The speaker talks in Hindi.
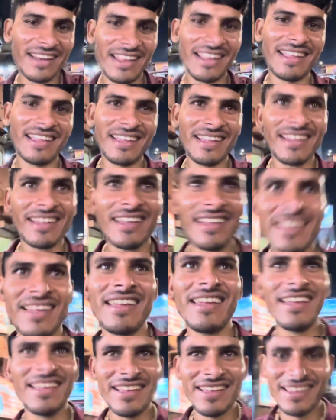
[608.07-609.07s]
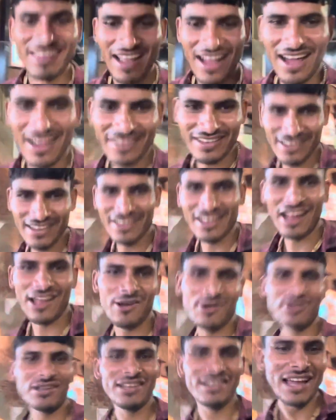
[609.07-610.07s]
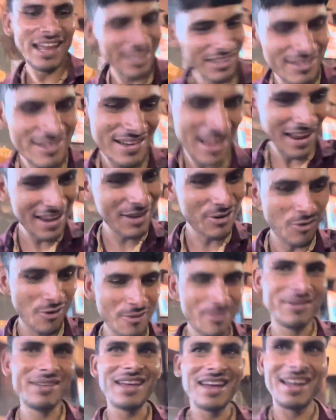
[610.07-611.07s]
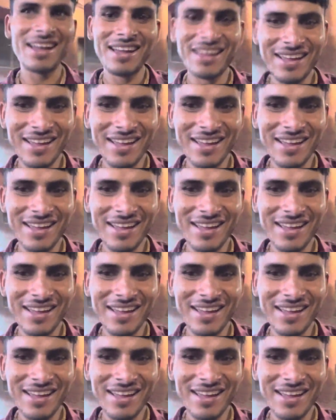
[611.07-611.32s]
नहीं यहाँ की गायों की यही यही खूबी है